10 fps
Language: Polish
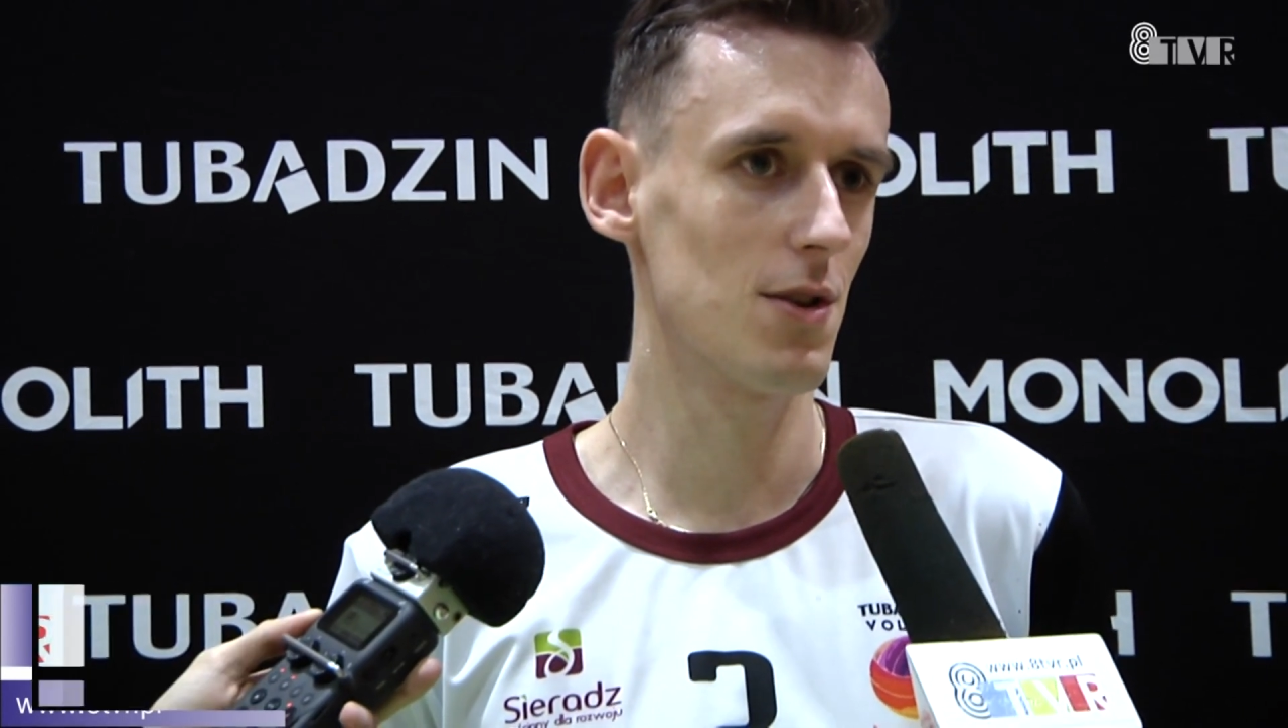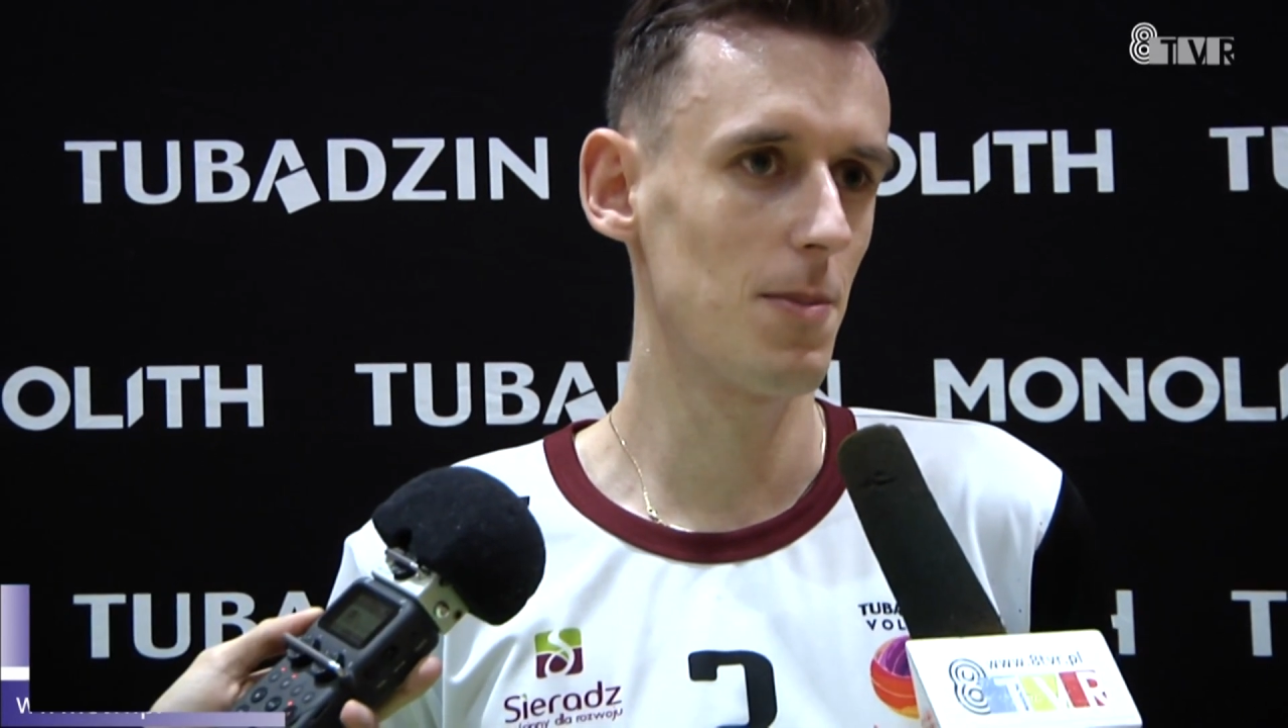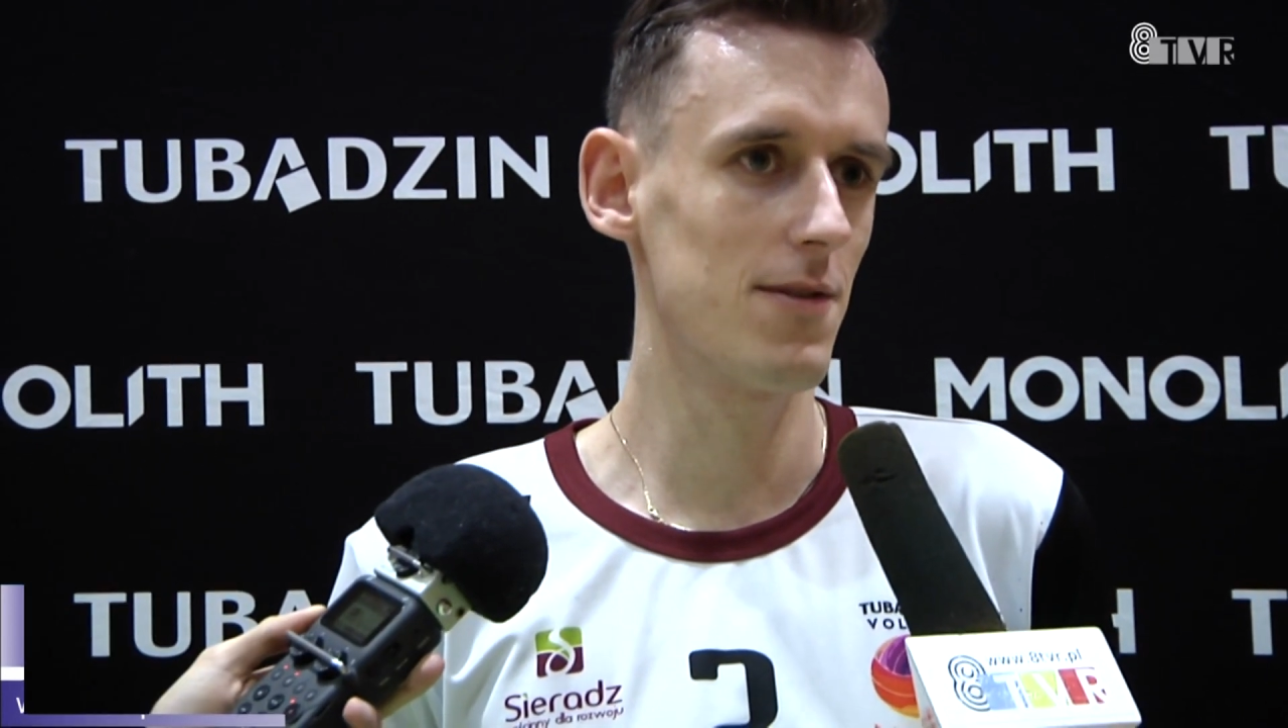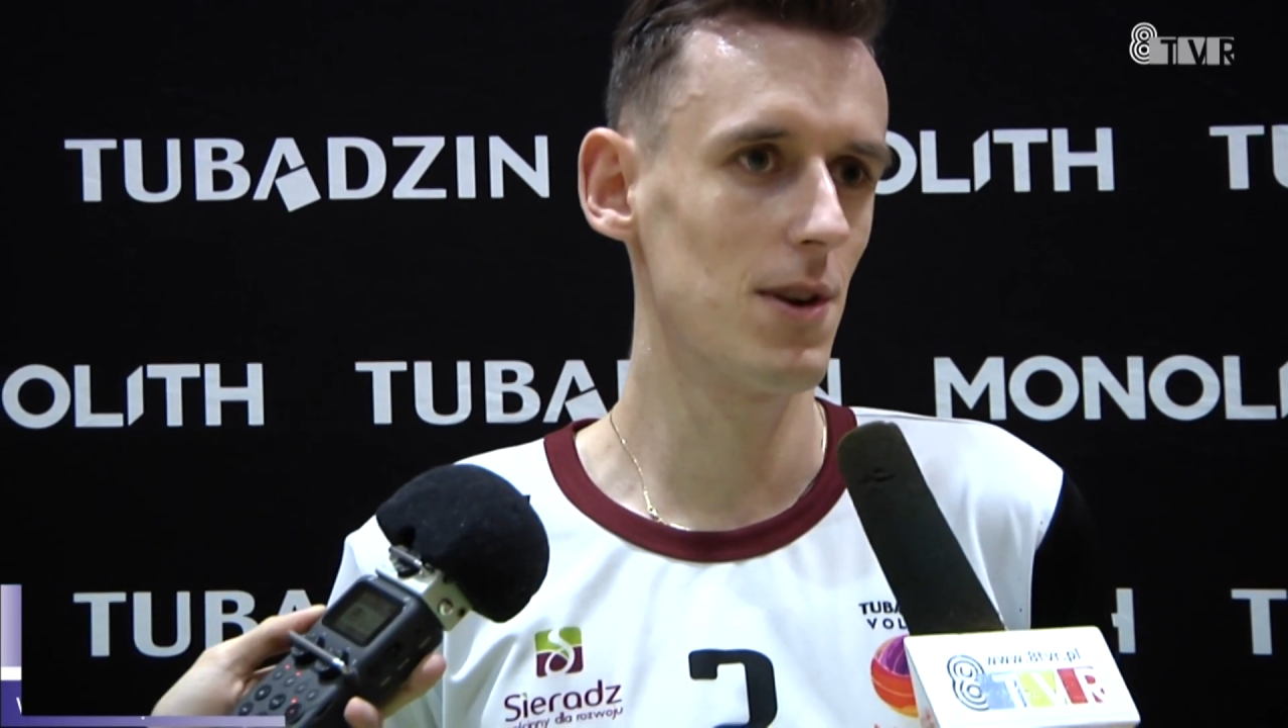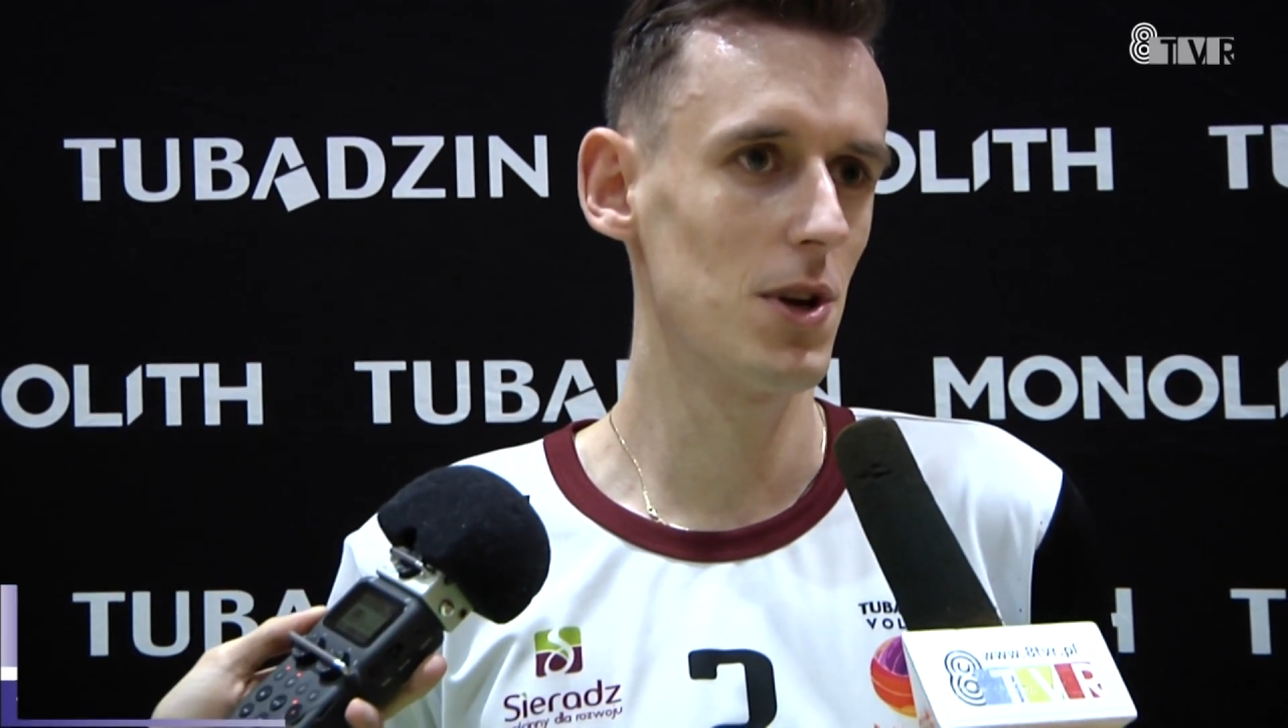
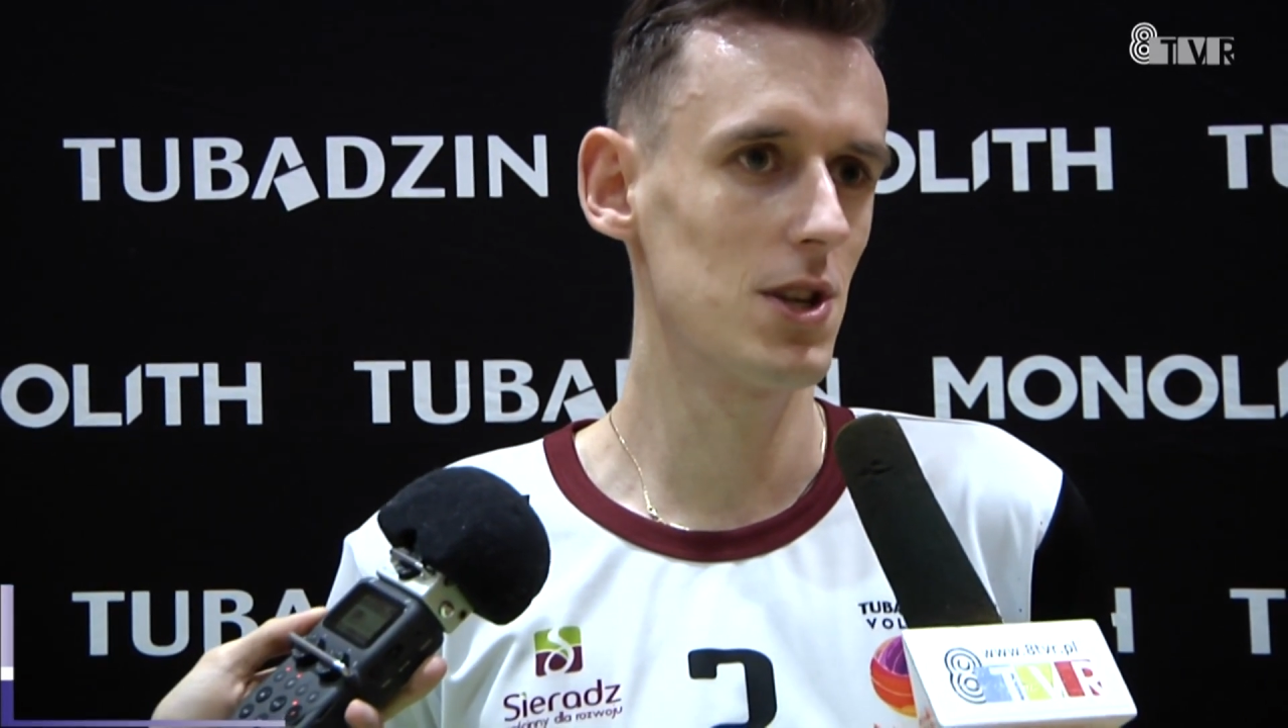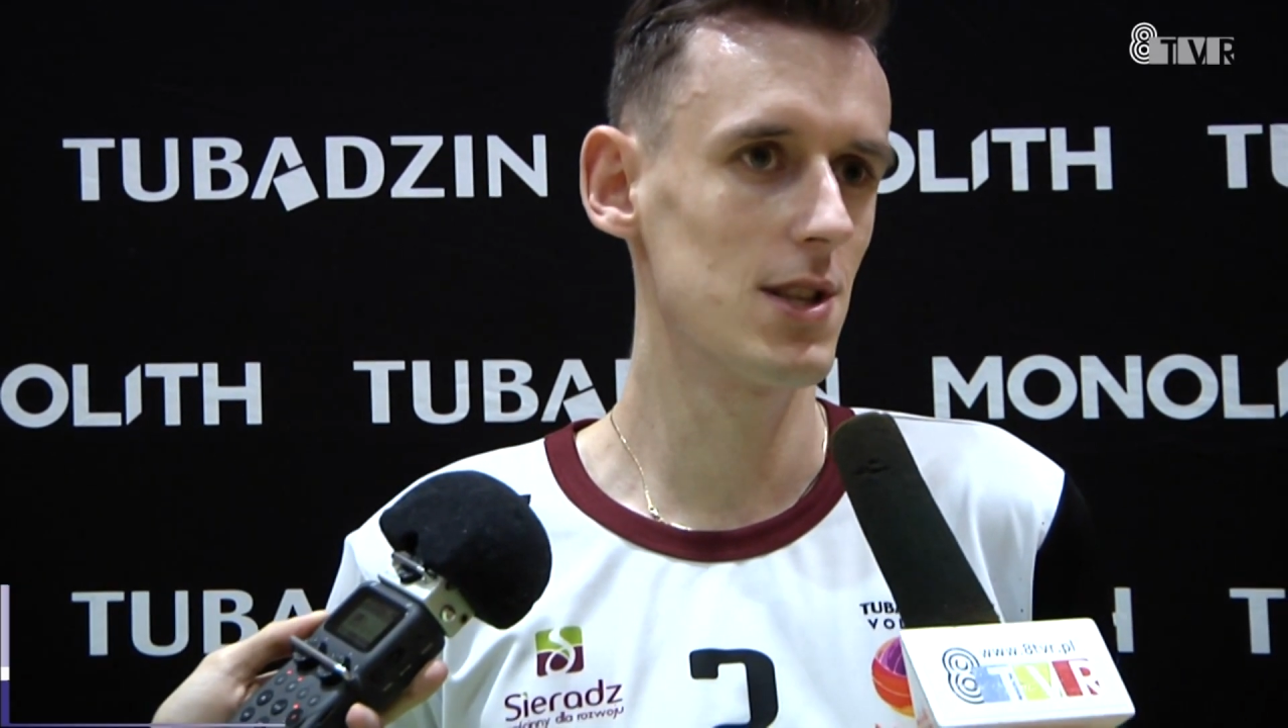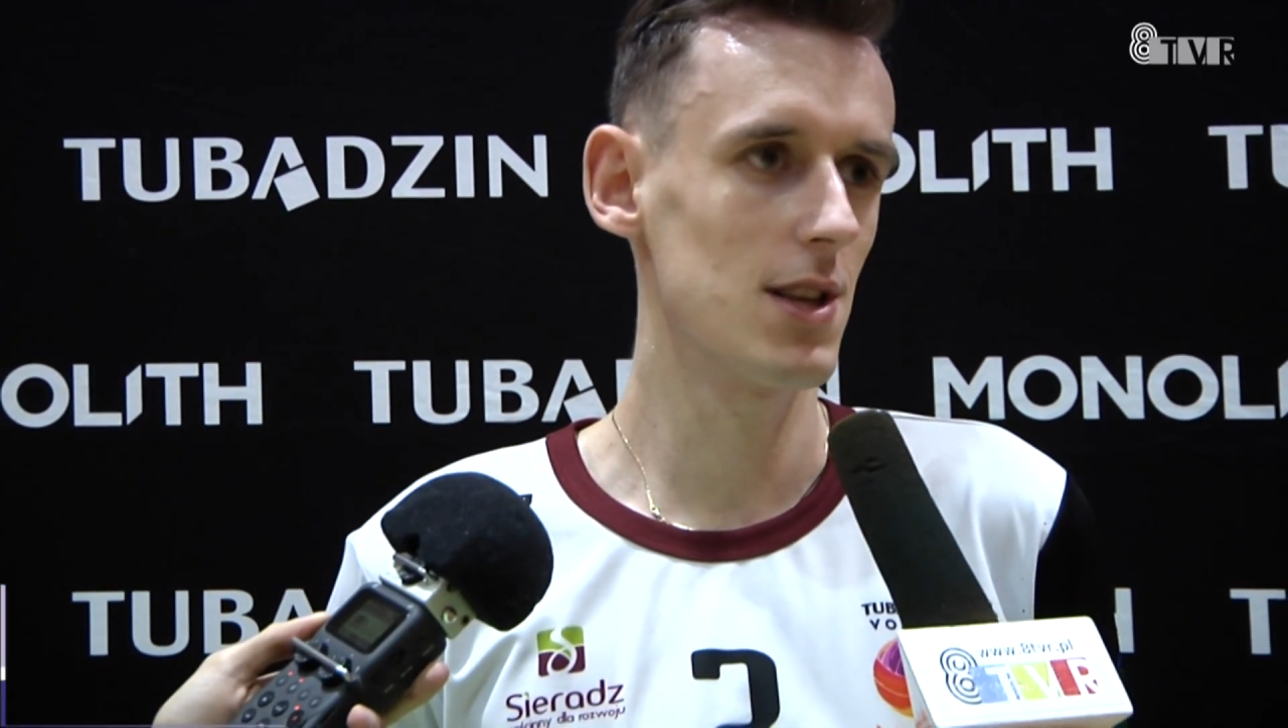Co prawda pierwszy